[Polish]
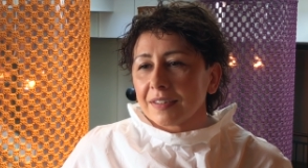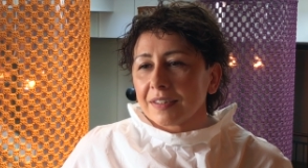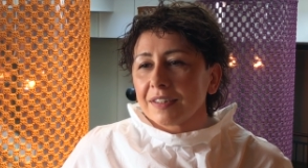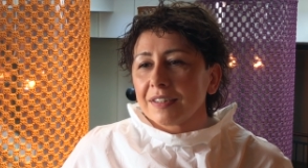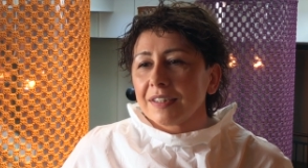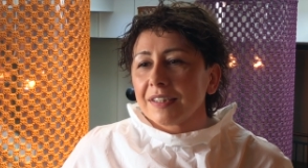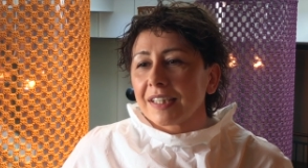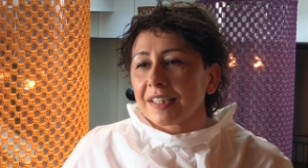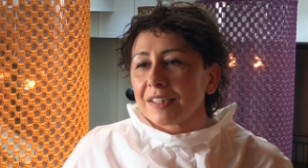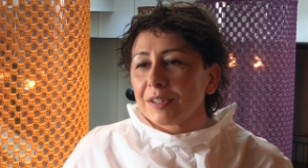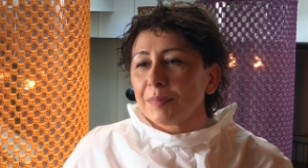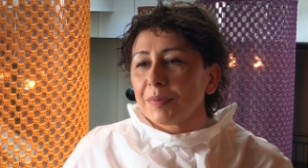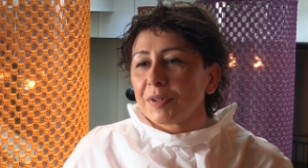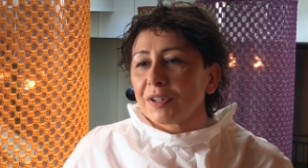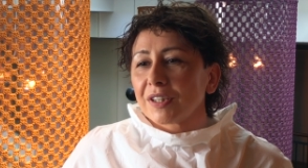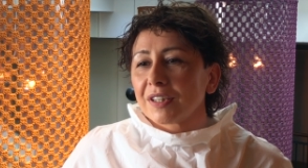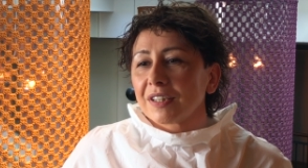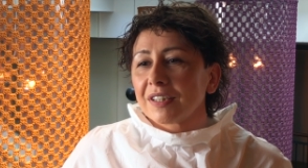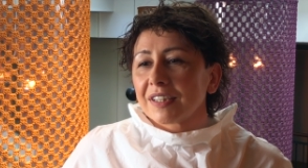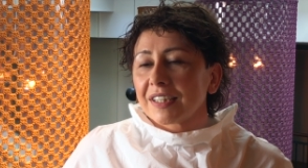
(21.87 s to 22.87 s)
gdy, gdyby
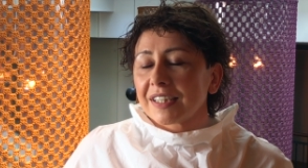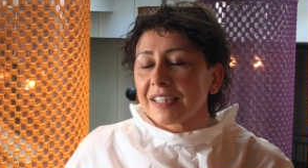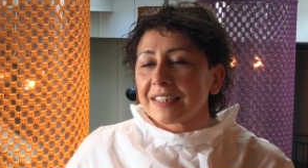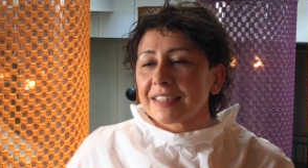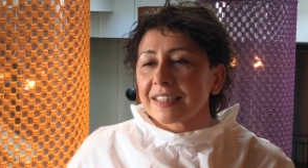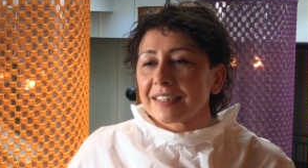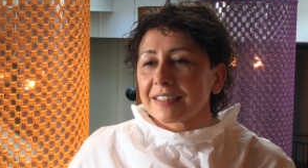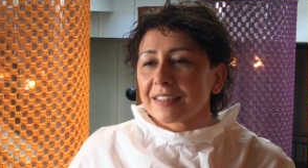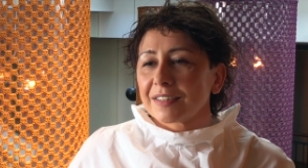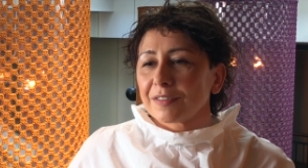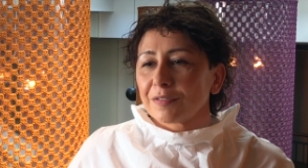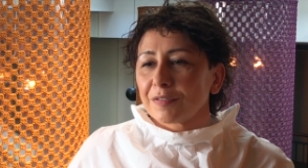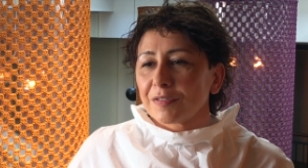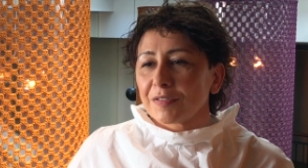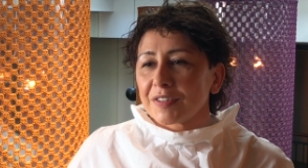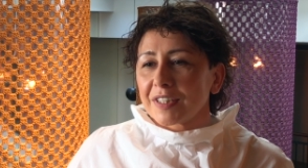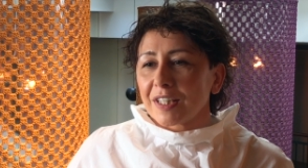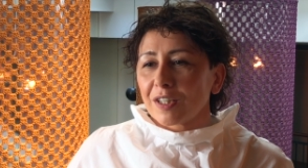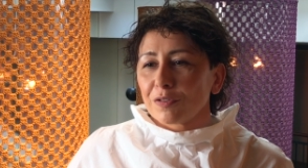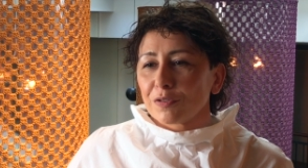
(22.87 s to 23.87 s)
ten kryzys
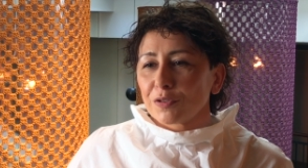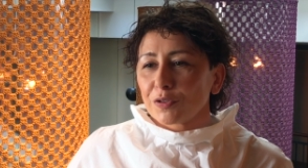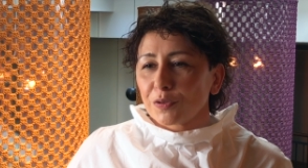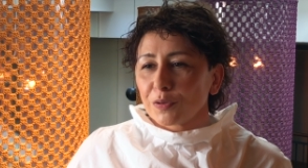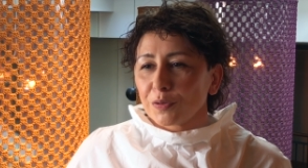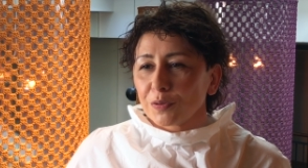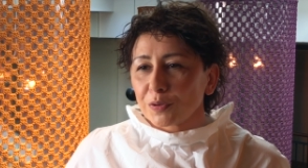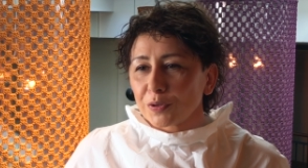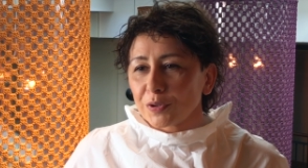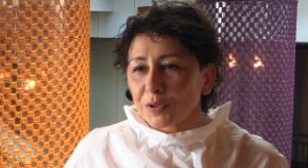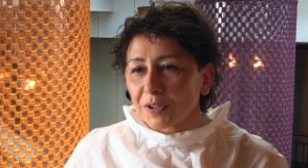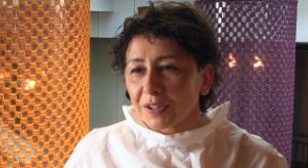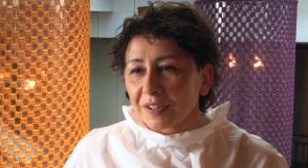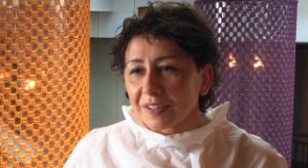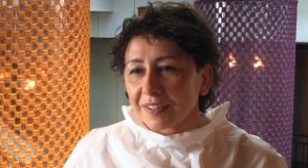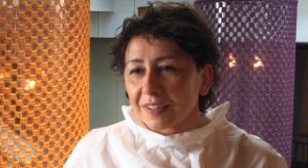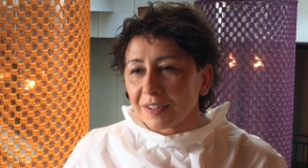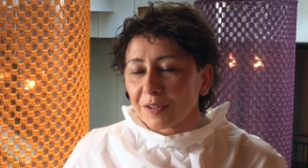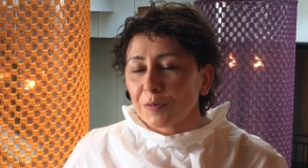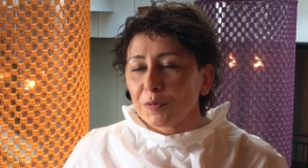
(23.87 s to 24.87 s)
w zalążku już
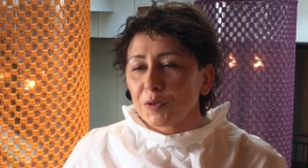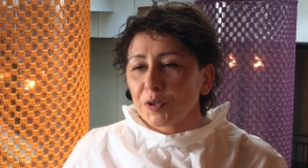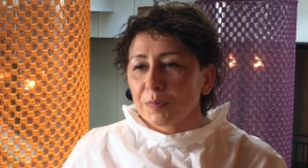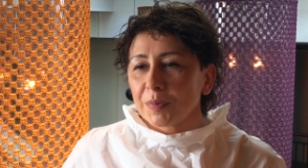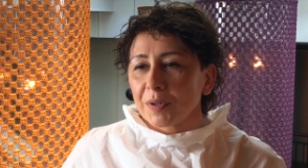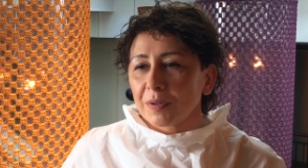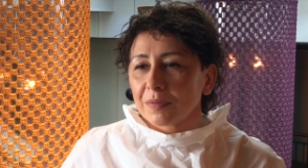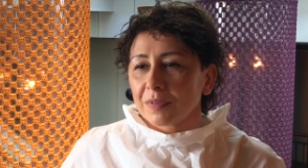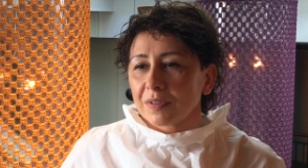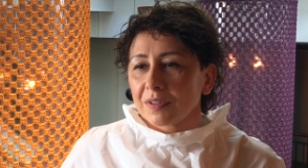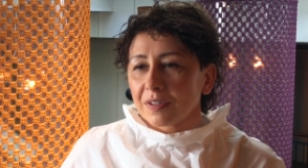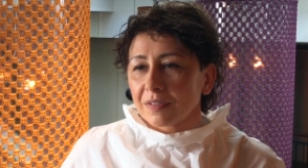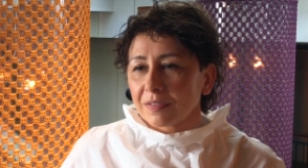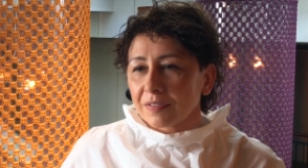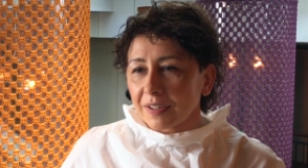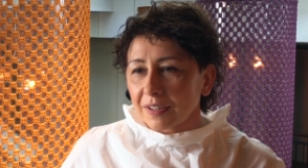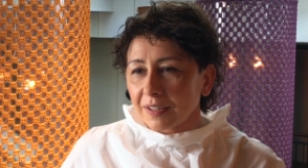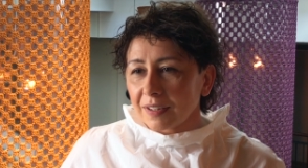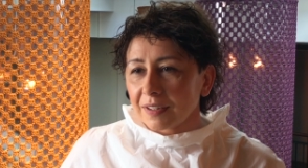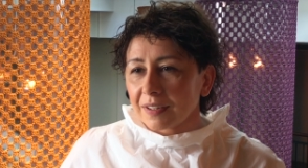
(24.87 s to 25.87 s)
e, uśpią, to
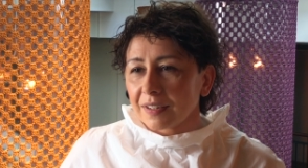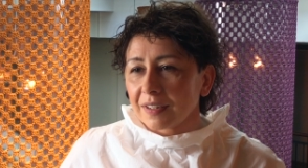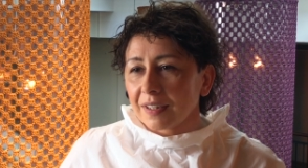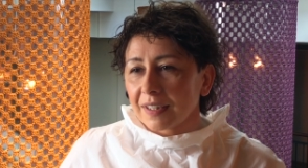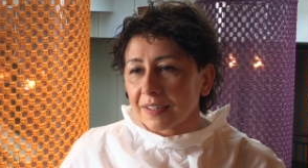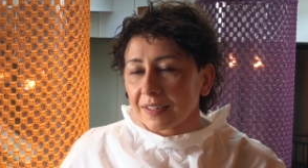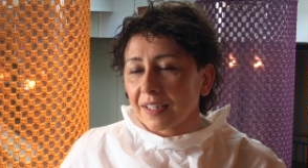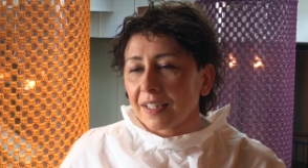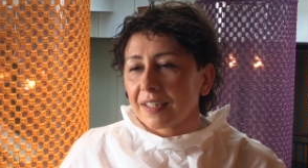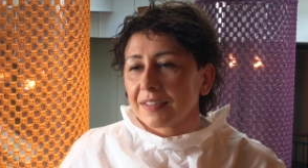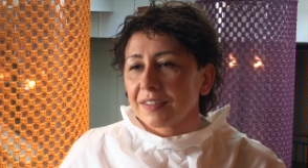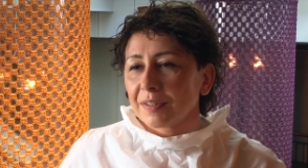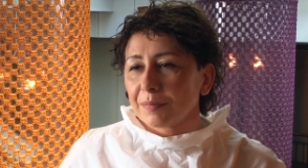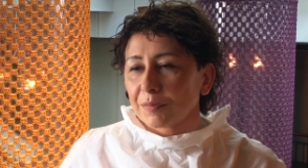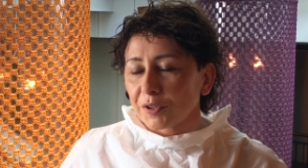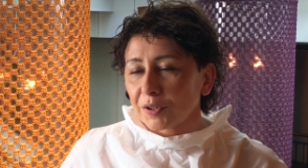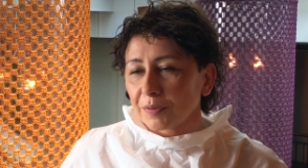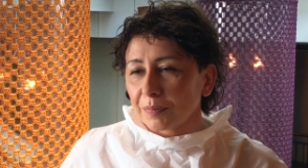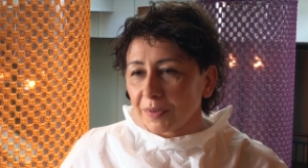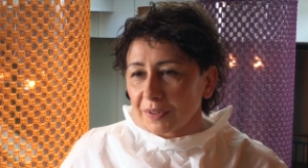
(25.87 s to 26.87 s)
wtedy eskalacja
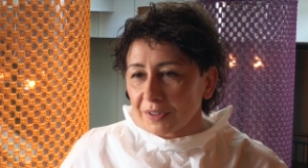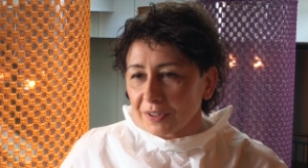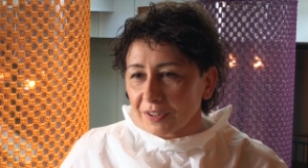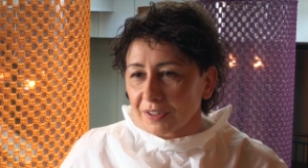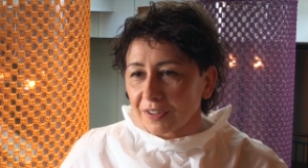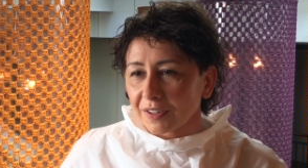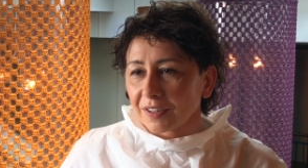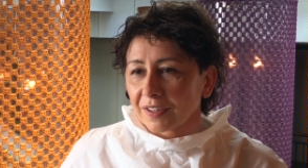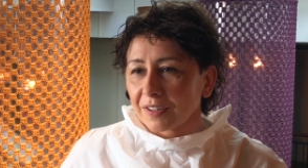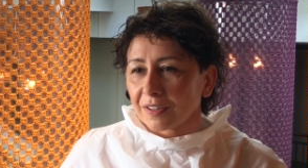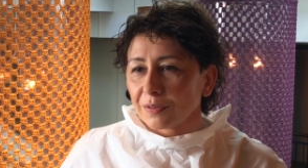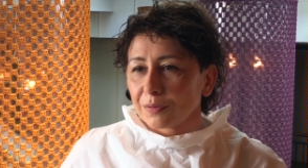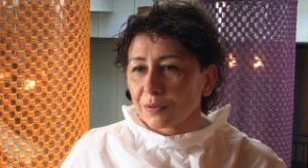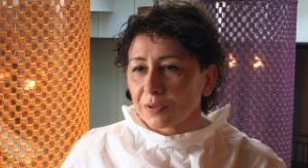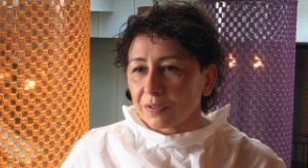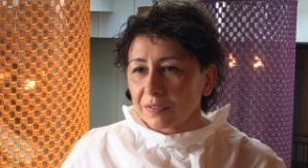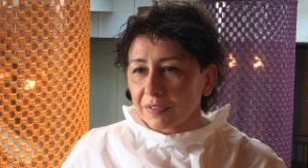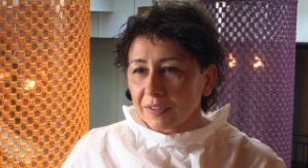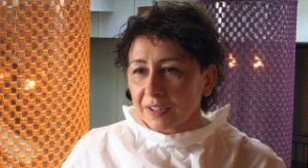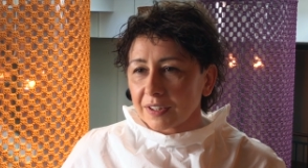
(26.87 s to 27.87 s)
może być e,
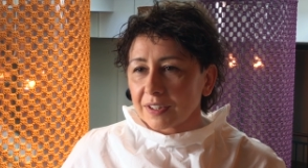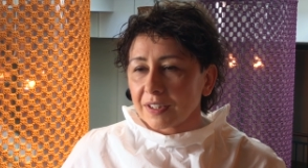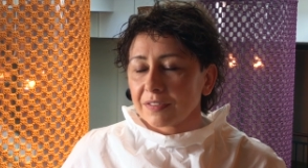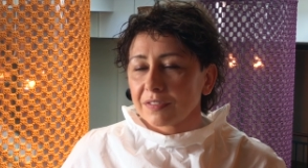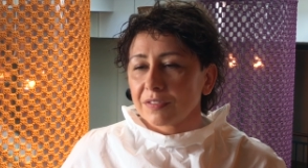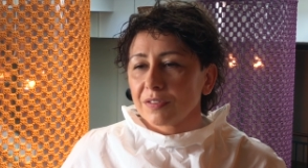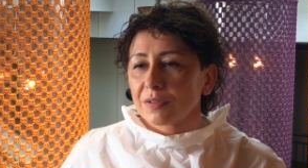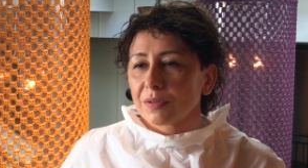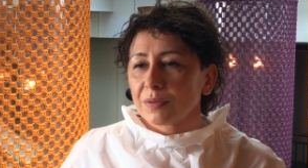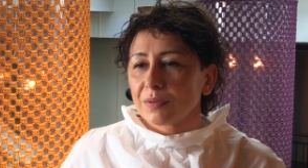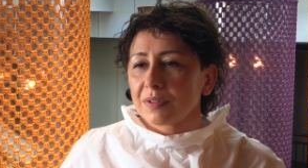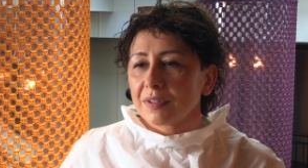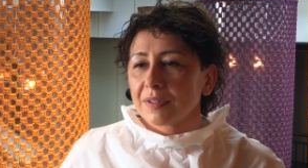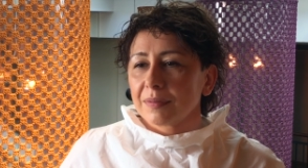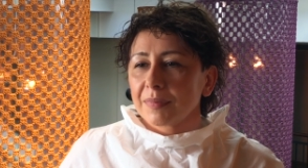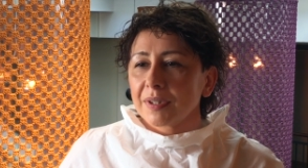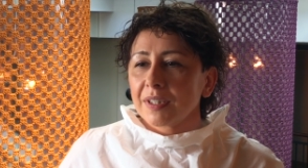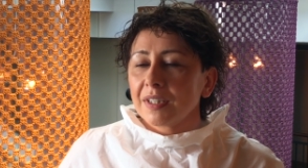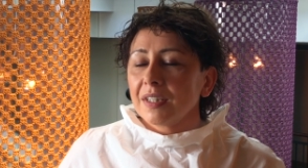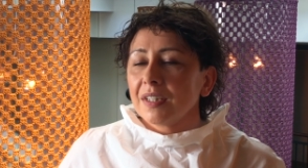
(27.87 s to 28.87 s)
dużo większa. W związku z tym